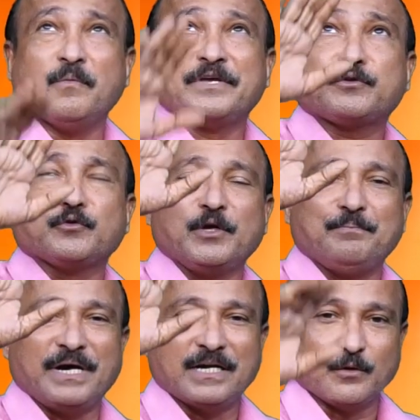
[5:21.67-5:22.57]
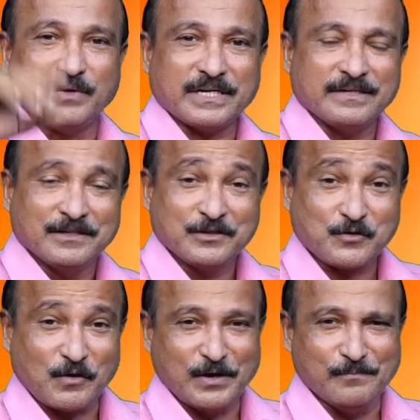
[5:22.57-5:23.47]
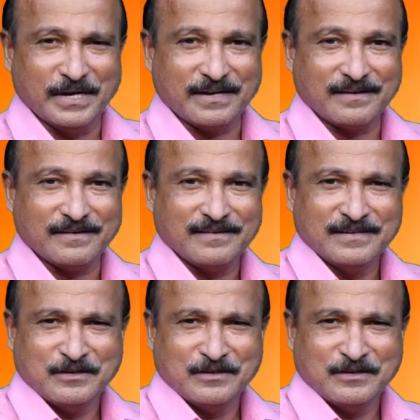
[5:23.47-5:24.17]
மை துதிப்பாண்டு வரேன் சொல்லி பாருங்க